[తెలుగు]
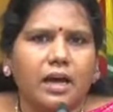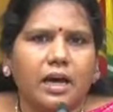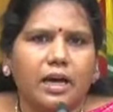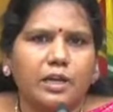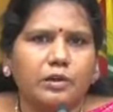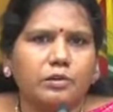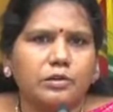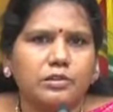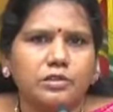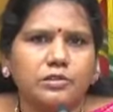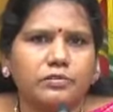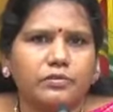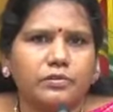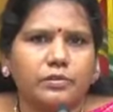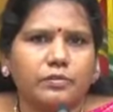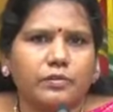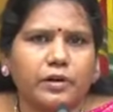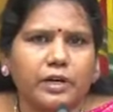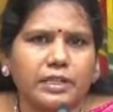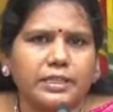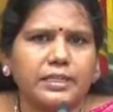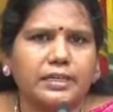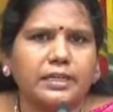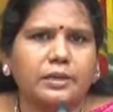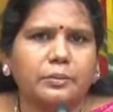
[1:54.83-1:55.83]
ఆ రోజు
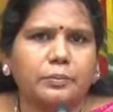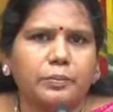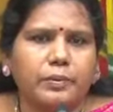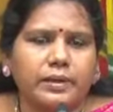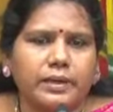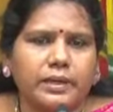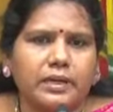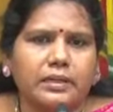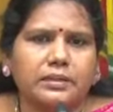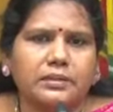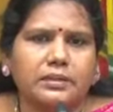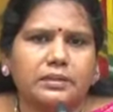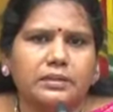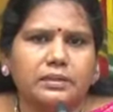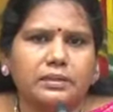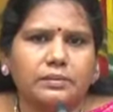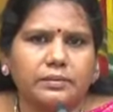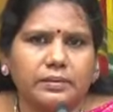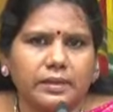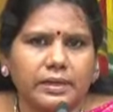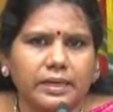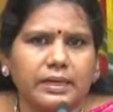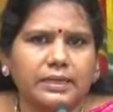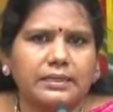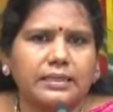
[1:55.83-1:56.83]
వాదార్పు యాత్ర
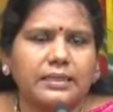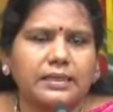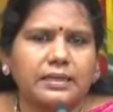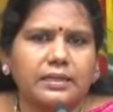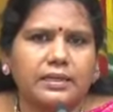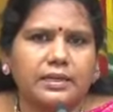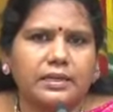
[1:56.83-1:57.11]
యాత్ర